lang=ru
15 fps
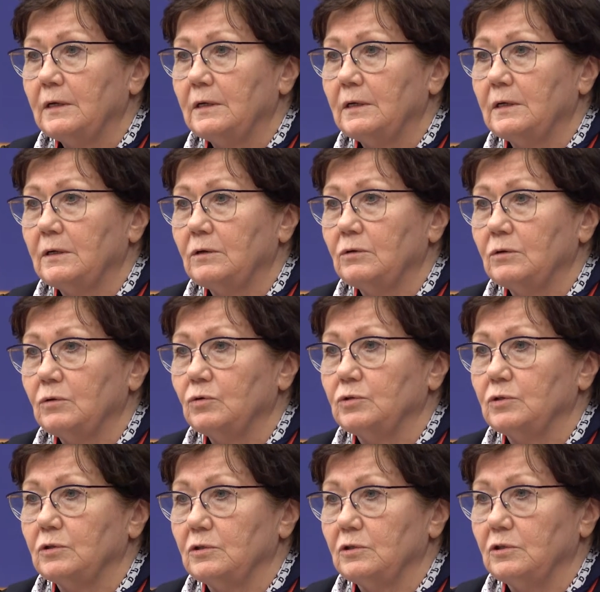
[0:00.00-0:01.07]
Э, от,
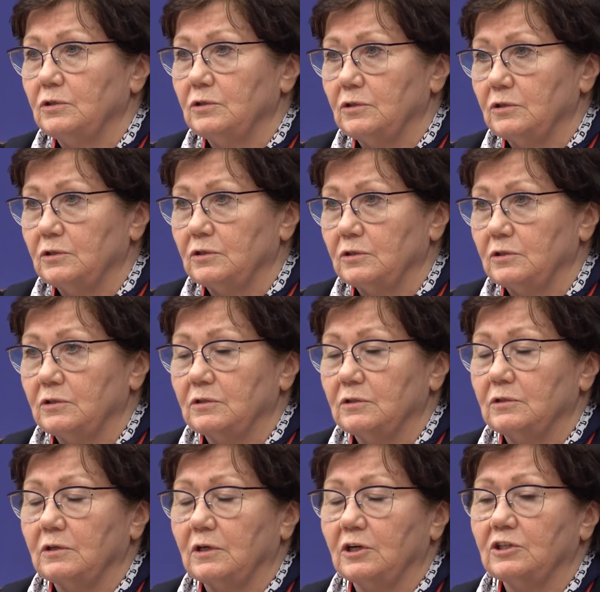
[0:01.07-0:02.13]
и, из
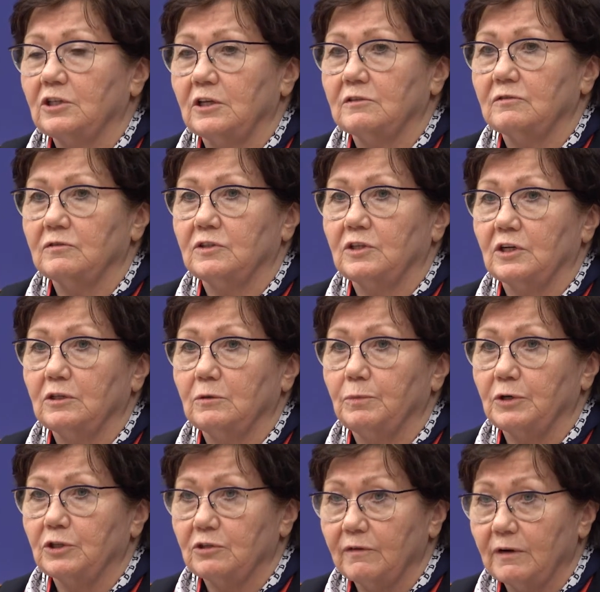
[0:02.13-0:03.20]
гражданства страны
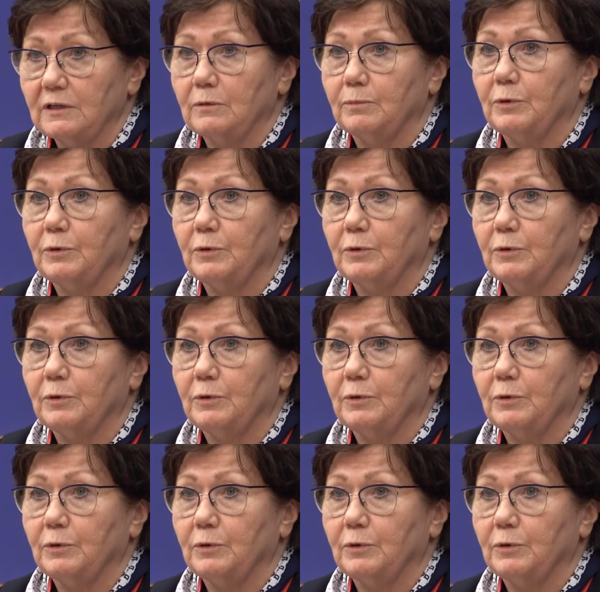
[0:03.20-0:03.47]
проживания.